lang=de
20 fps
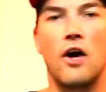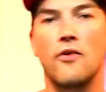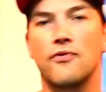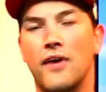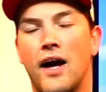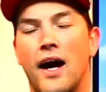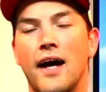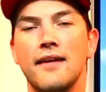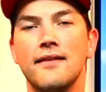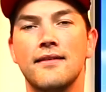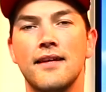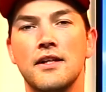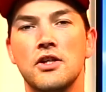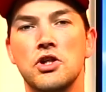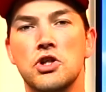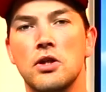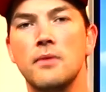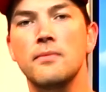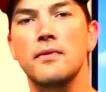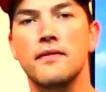Auf der einen
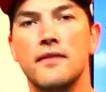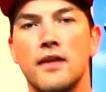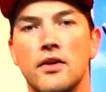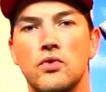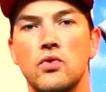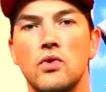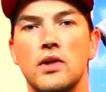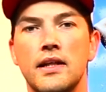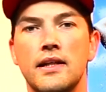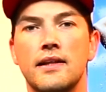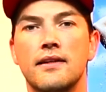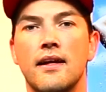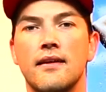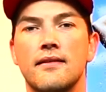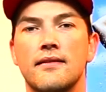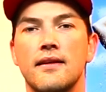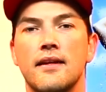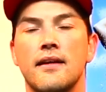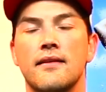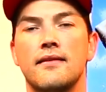Seite stimmt es natürlich,
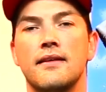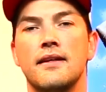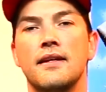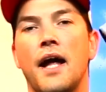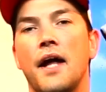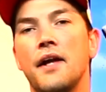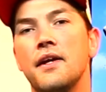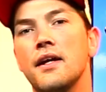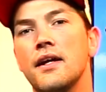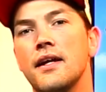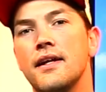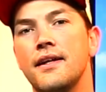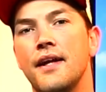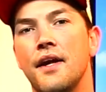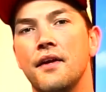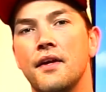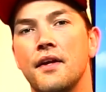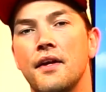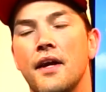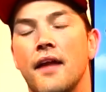dass es in anderen
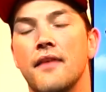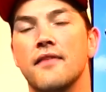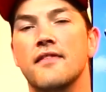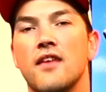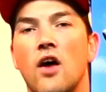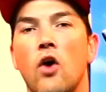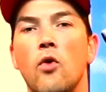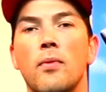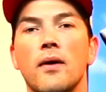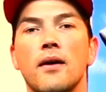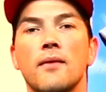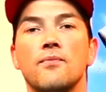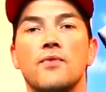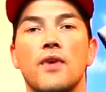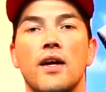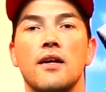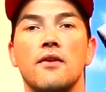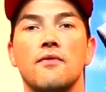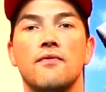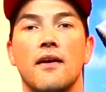Ländern an sauberem
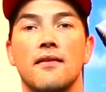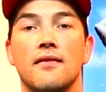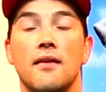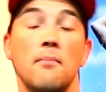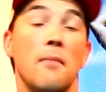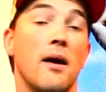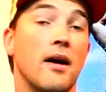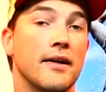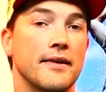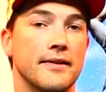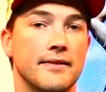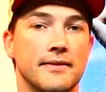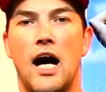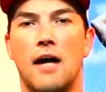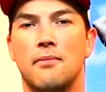Trinkwasser mangelt.